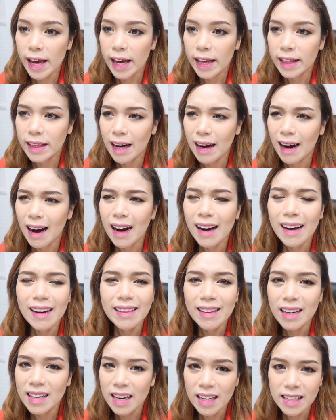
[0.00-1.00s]
And ang
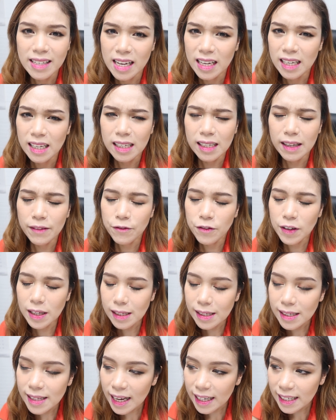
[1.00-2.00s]
ganda lang niya
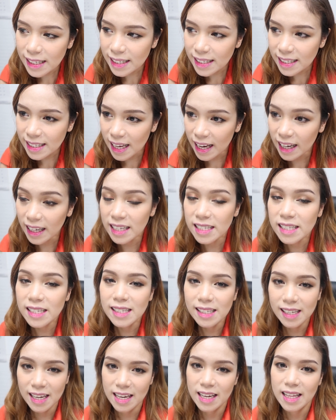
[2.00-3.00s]
feels like
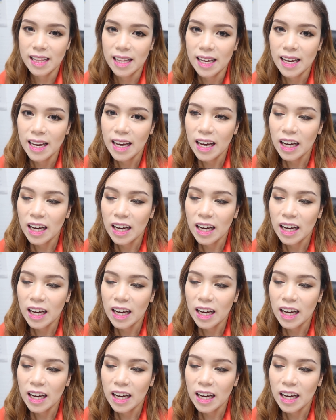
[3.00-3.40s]
second skin.